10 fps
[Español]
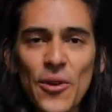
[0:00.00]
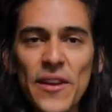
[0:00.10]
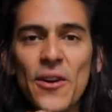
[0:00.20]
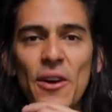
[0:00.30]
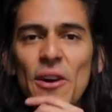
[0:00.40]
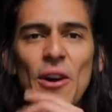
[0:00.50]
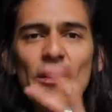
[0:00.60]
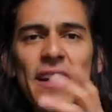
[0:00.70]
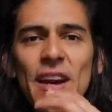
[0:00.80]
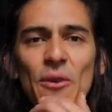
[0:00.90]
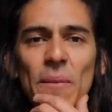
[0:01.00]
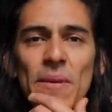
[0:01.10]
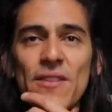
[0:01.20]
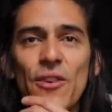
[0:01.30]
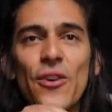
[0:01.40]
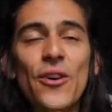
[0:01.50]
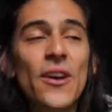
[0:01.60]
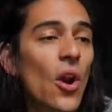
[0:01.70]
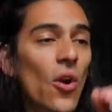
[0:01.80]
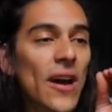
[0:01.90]
lo dijo. Creo que lo dije en un episodio.
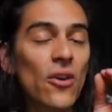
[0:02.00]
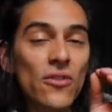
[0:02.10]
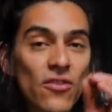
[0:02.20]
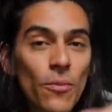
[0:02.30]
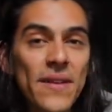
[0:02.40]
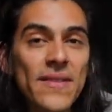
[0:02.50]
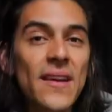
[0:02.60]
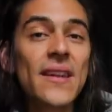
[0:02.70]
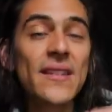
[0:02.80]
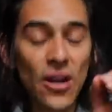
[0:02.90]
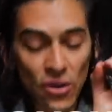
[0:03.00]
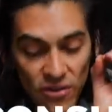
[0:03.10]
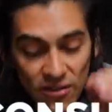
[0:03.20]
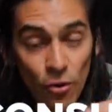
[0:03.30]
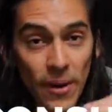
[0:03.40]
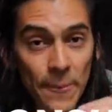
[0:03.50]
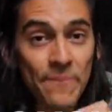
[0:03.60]
Lo que consumes, te consume.